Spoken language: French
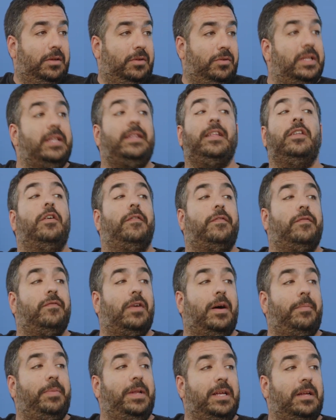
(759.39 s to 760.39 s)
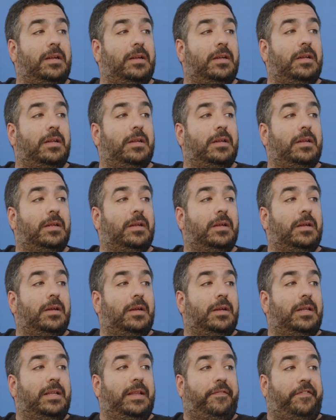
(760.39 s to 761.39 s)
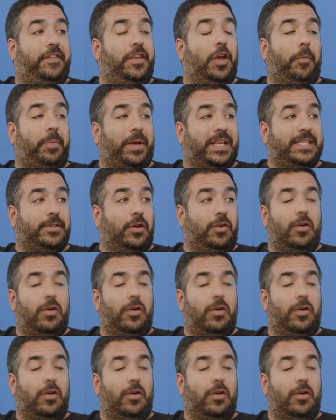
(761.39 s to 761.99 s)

Unité 9, vous vous rappelez euh, Oui, oui, je me rappelle. oui,